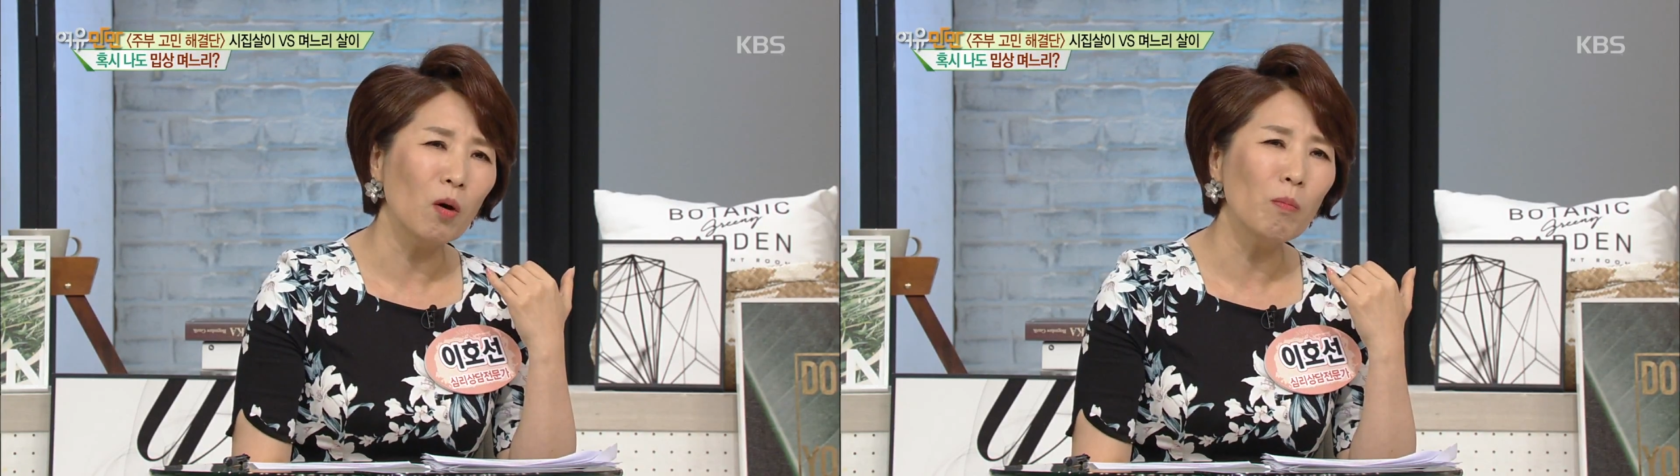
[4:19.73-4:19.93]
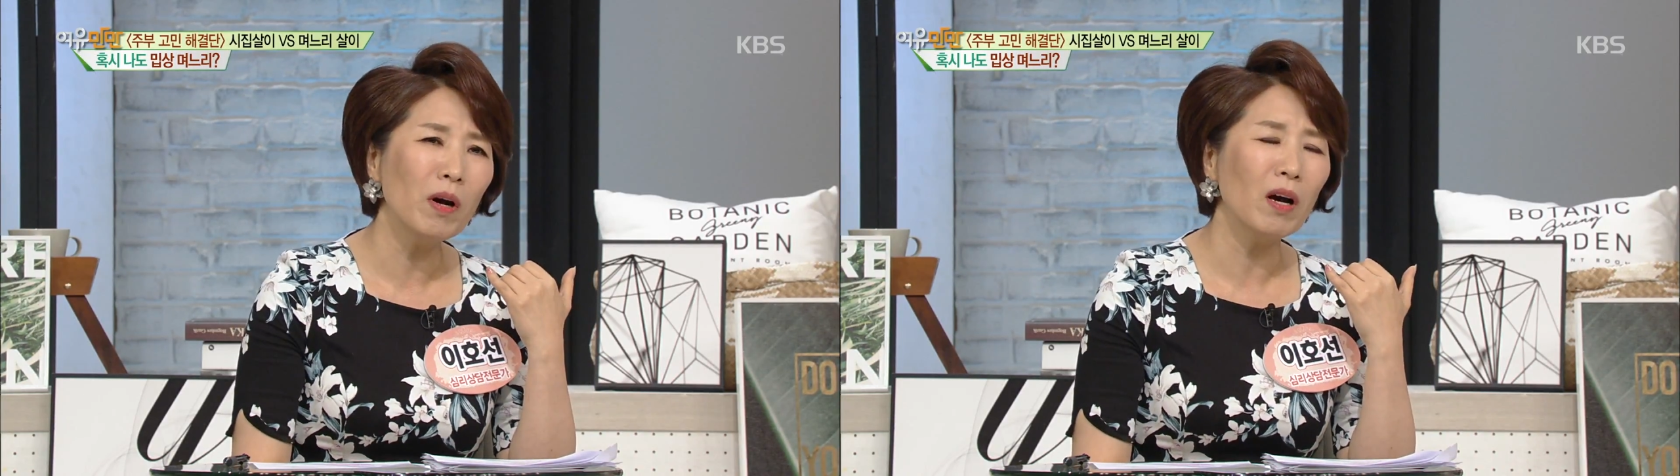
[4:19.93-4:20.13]

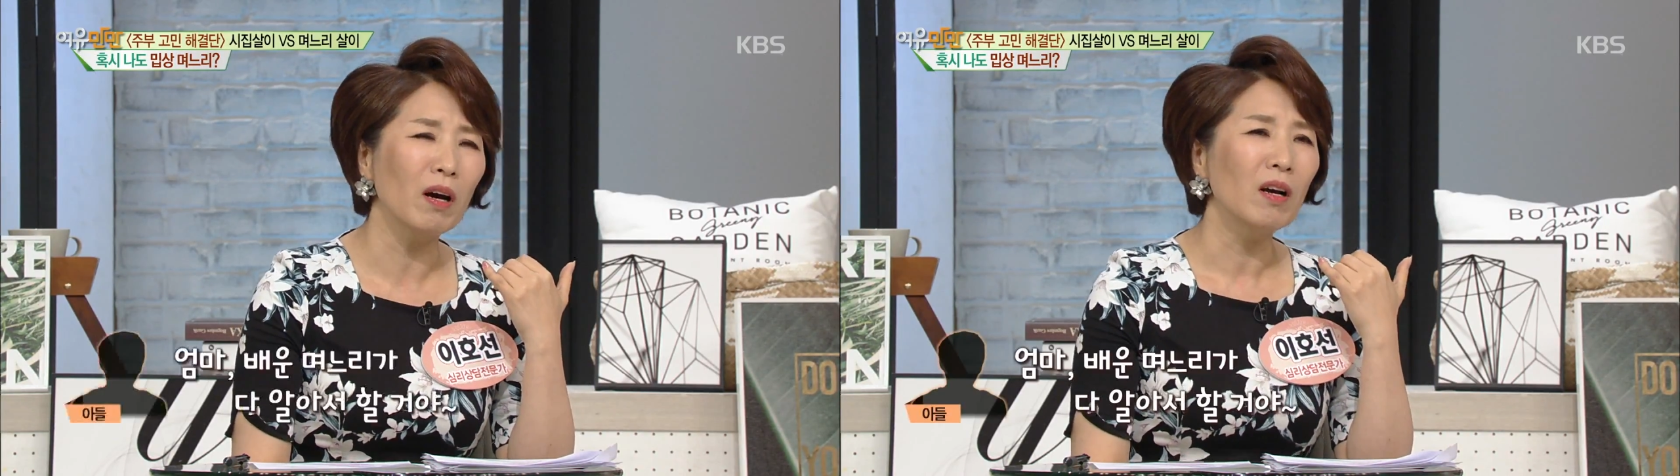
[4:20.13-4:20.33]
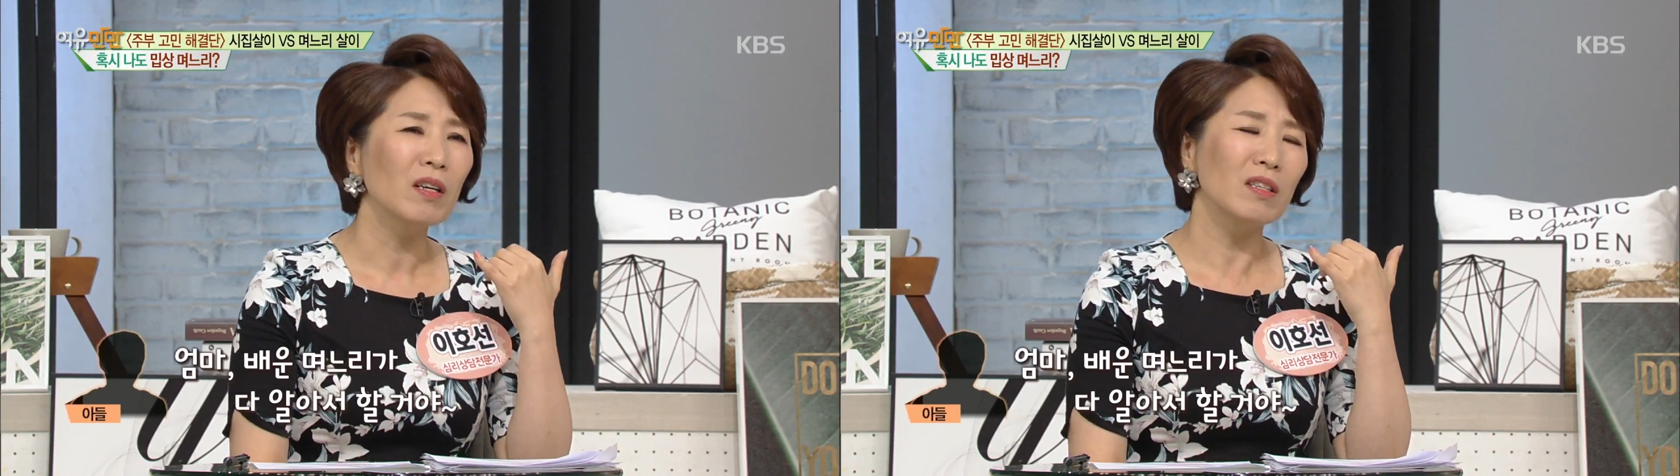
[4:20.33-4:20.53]

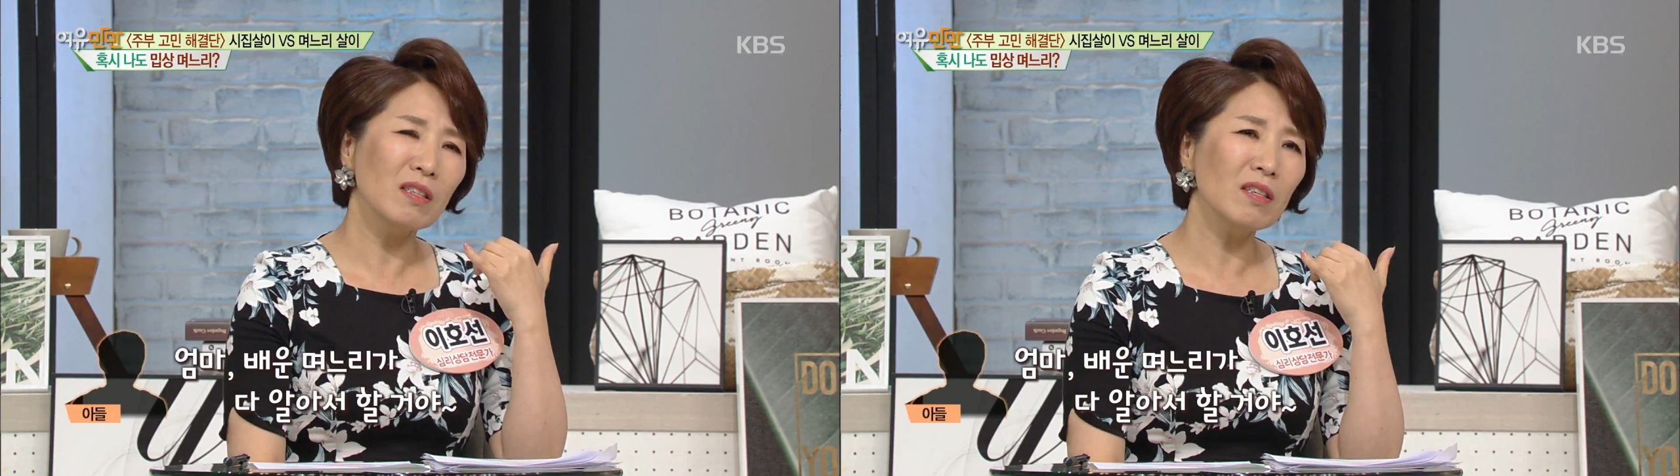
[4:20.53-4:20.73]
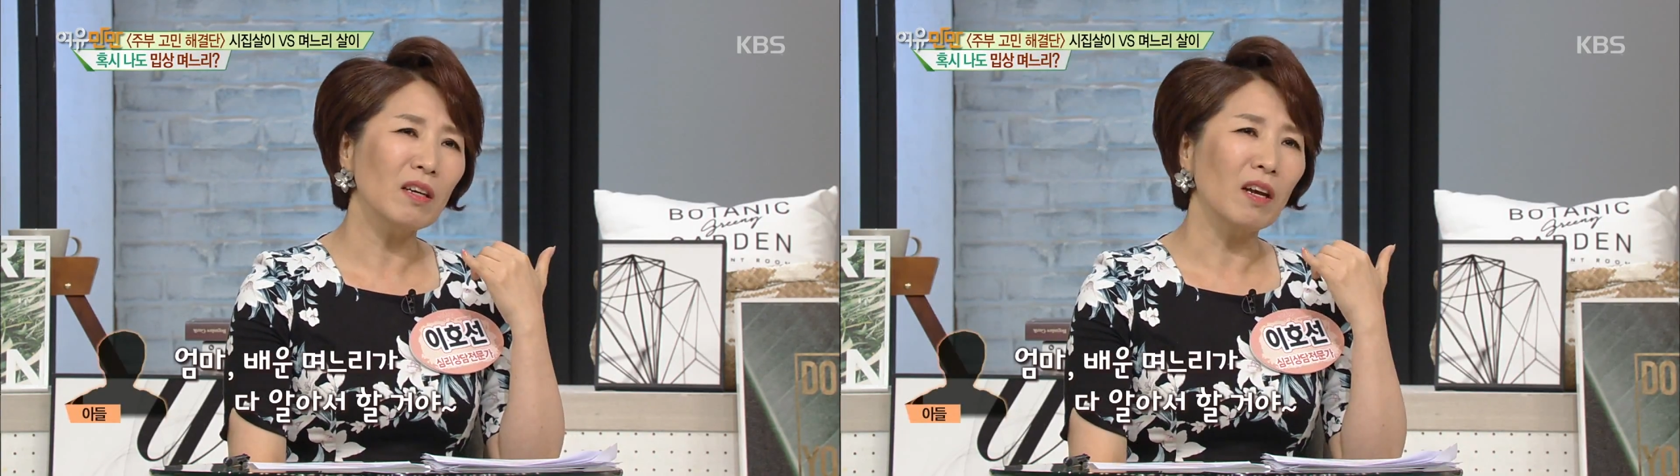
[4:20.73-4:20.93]
엄마
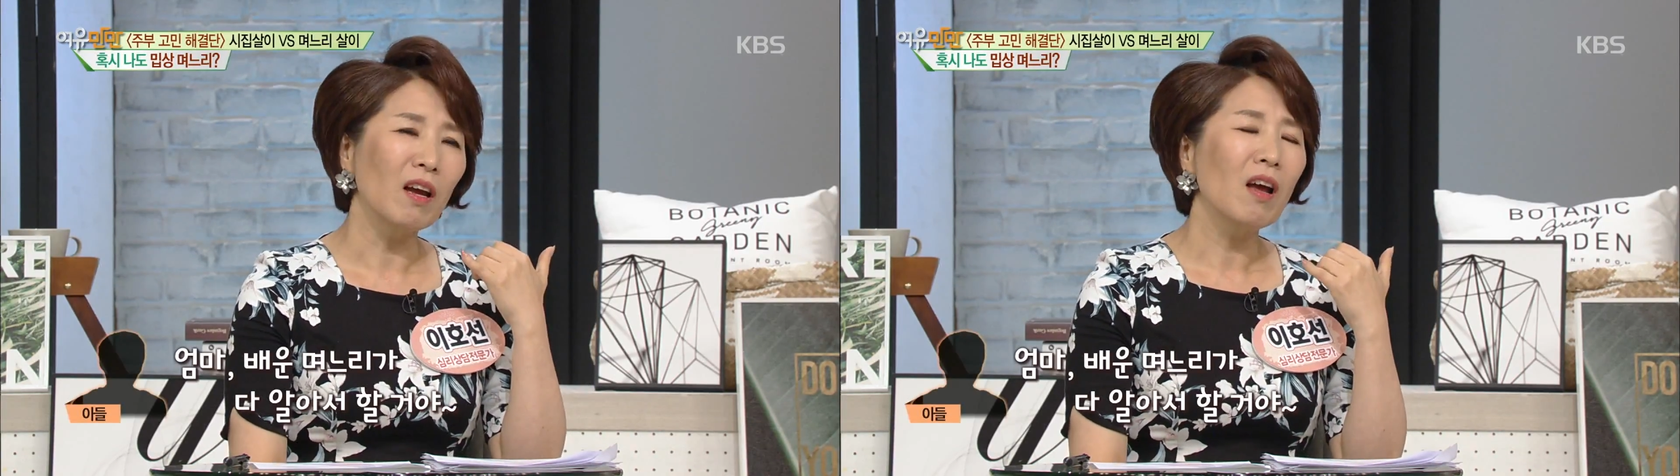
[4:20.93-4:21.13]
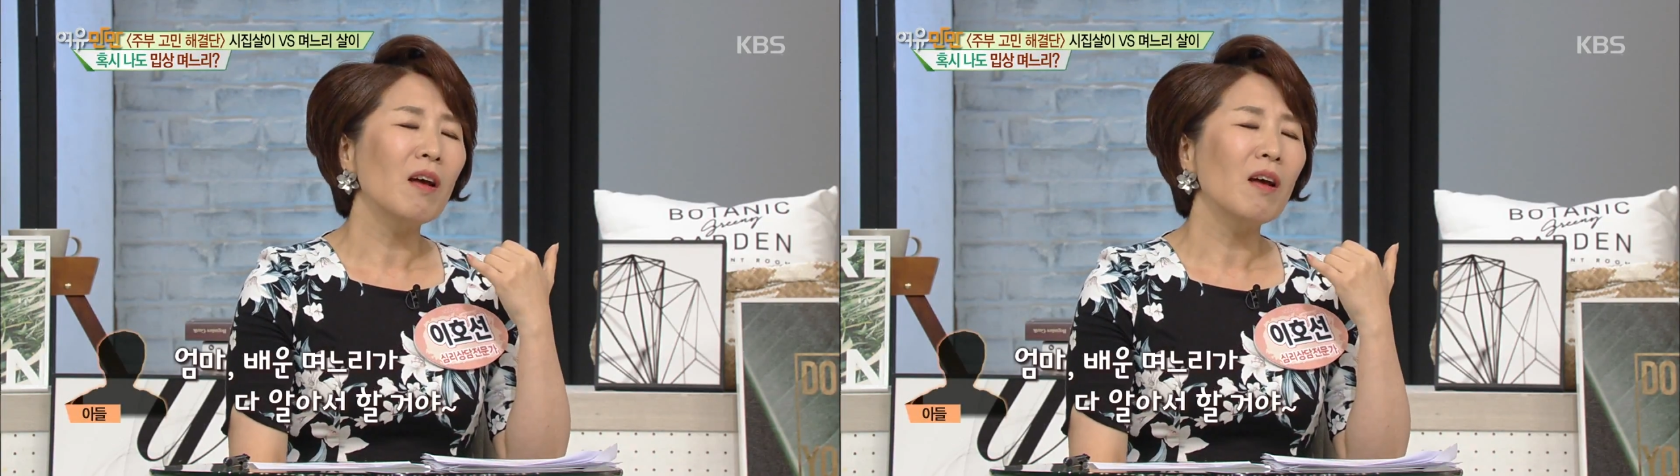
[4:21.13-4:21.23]
있지.